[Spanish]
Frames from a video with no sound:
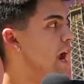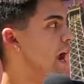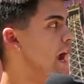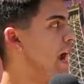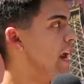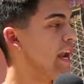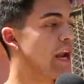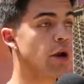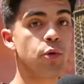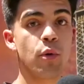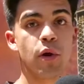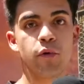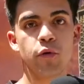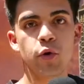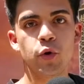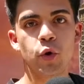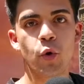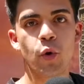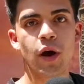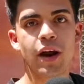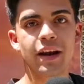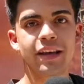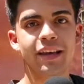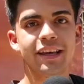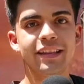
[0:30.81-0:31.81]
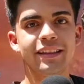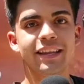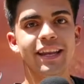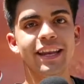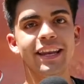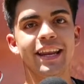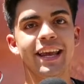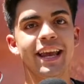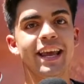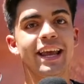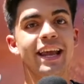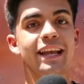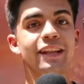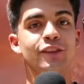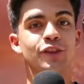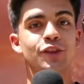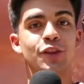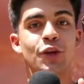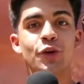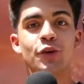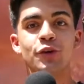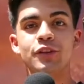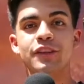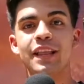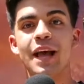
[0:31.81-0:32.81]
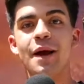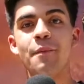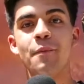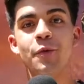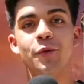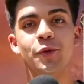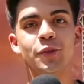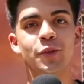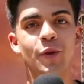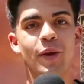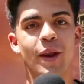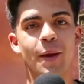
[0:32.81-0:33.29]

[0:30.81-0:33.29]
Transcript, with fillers: en el nuevo lugar que tiene Trotamundo,